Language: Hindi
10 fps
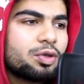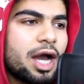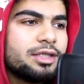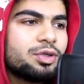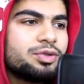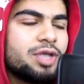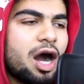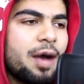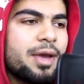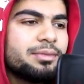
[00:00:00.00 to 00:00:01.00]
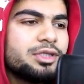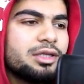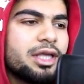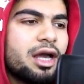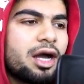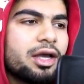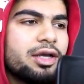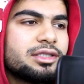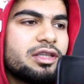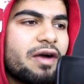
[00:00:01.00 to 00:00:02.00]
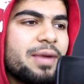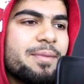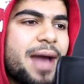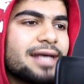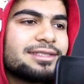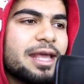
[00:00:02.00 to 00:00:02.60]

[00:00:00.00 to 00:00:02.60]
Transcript: तो गाइस यहाँ पे हम चलते हैं आगे इस दफ़ा मेरी भैंस नहीं